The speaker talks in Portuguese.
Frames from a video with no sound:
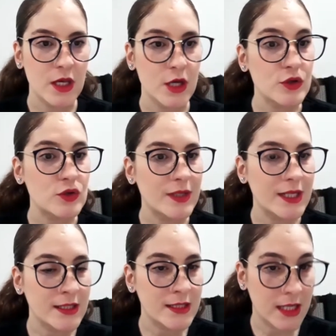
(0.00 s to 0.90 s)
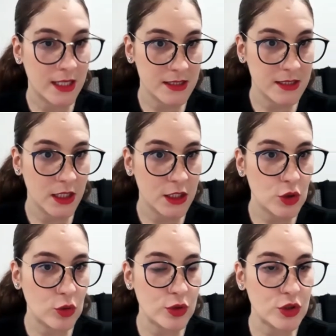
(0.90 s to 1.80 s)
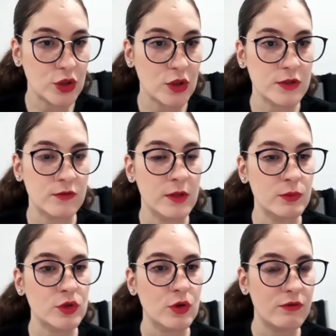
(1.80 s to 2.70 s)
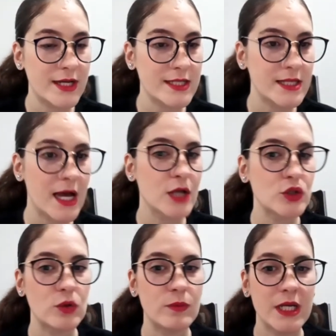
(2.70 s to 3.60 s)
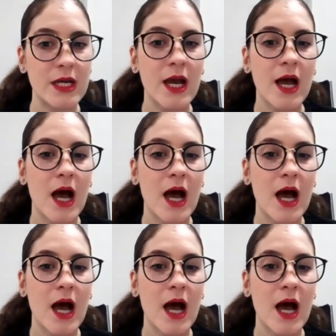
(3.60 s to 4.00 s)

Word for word: Eu sou a Natácia e hoje nós vamos conversar sobre